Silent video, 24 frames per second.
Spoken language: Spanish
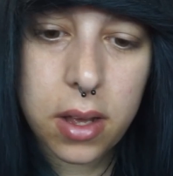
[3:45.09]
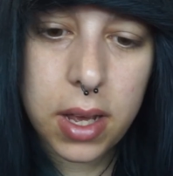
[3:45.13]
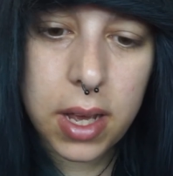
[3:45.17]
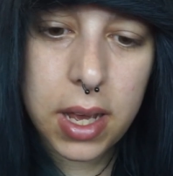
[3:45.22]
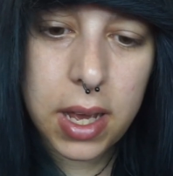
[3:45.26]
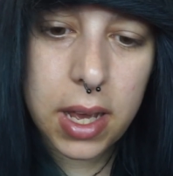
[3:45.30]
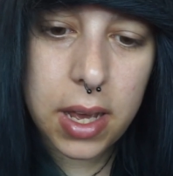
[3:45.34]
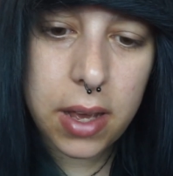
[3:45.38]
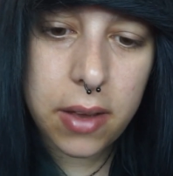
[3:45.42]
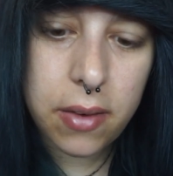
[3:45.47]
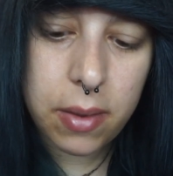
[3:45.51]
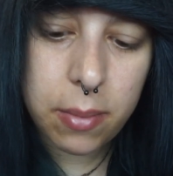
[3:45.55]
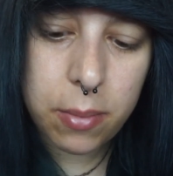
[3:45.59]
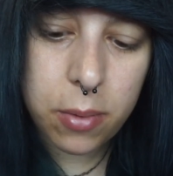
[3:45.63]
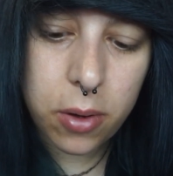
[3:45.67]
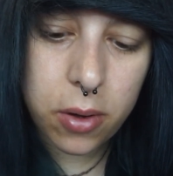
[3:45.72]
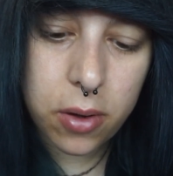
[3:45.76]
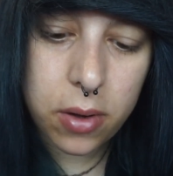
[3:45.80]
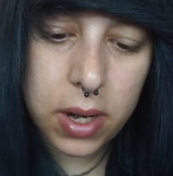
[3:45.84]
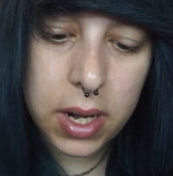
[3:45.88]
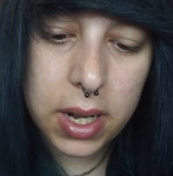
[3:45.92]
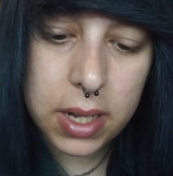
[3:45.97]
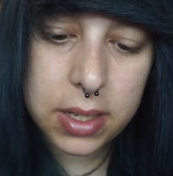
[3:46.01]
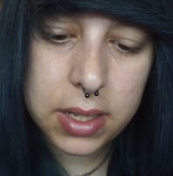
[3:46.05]
Eh, vamos
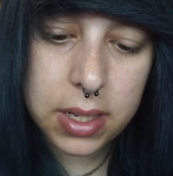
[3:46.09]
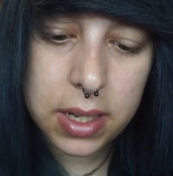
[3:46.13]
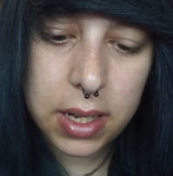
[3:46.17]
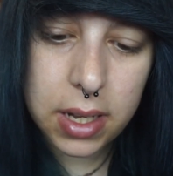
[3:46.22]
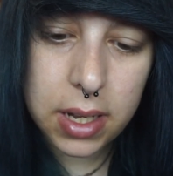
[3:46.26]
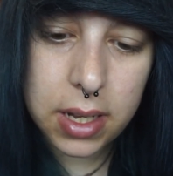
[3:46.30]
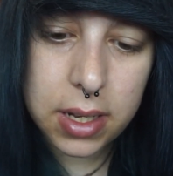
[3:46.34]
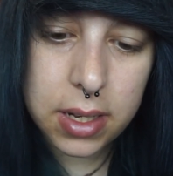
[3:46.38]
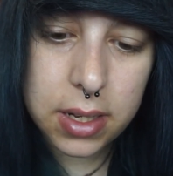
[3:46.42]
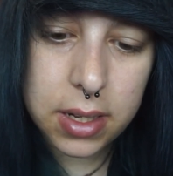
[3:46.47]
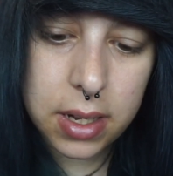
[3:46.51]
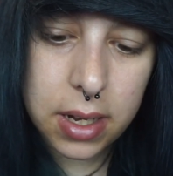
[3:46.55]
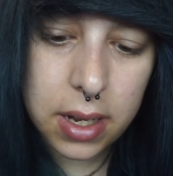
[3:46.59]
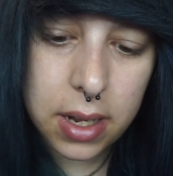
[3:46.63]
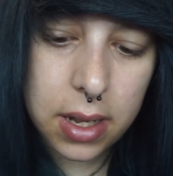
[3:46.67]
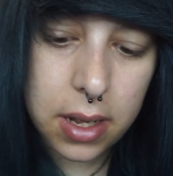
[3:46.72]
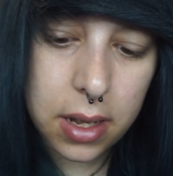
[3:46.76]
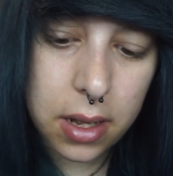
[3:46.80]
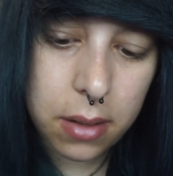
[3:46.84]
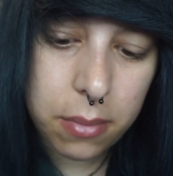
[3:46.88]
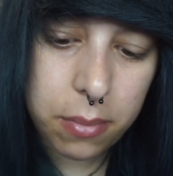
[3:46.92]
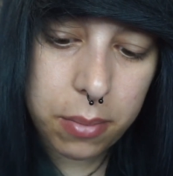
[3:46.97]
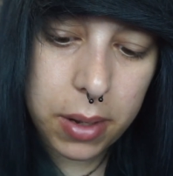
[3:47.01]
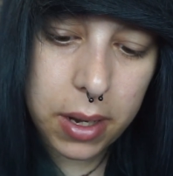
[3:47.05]
con la siguiente
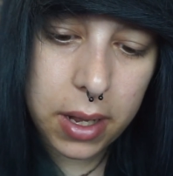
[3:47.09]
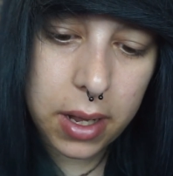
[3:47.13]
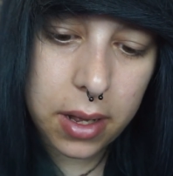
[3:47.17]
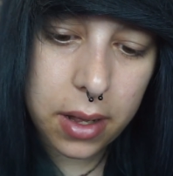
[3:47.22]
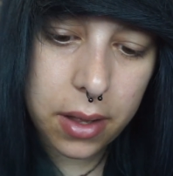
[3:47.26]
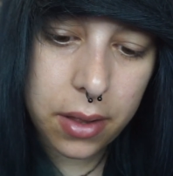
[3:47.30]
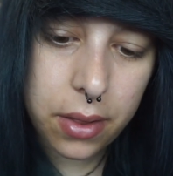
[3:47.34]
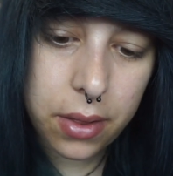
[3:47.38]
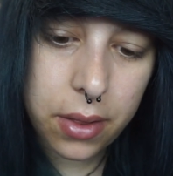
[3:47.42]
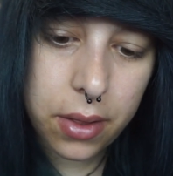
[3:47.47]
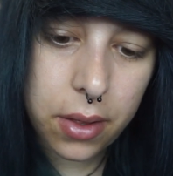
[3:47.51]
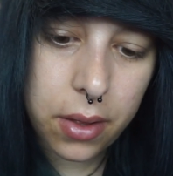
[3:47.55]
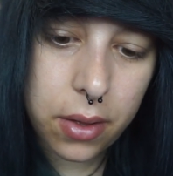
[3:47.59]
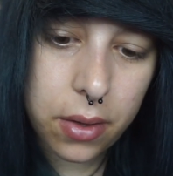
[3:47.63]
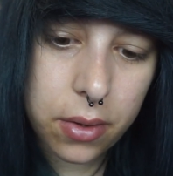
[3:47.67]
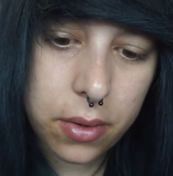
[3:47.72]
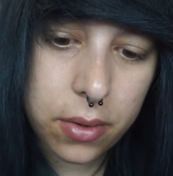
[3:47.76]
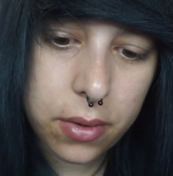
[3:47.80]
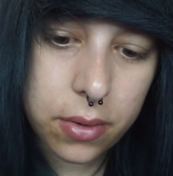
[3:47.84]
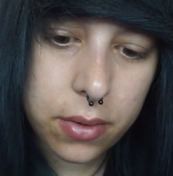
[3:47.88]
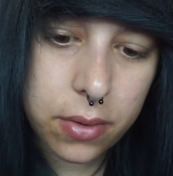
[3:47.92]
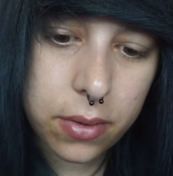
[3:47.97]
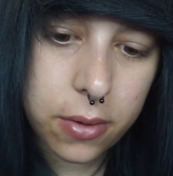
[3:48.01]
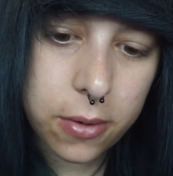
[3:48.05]

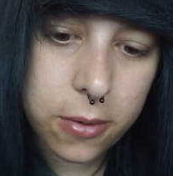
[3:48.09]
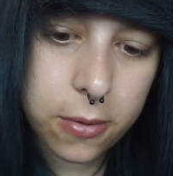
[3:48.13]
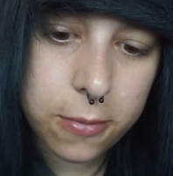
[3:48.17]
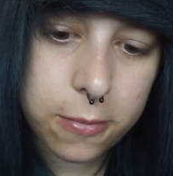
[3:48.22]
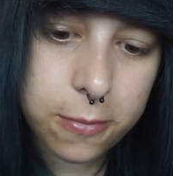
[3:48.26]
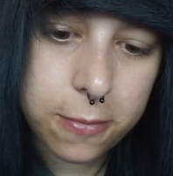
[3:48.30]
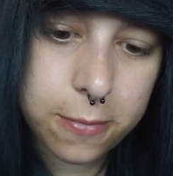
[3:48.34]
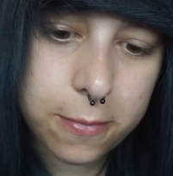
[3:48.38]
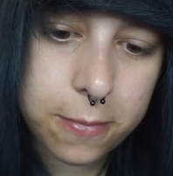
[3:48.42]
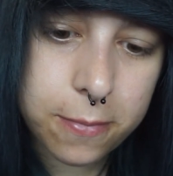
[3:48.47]
aplicación.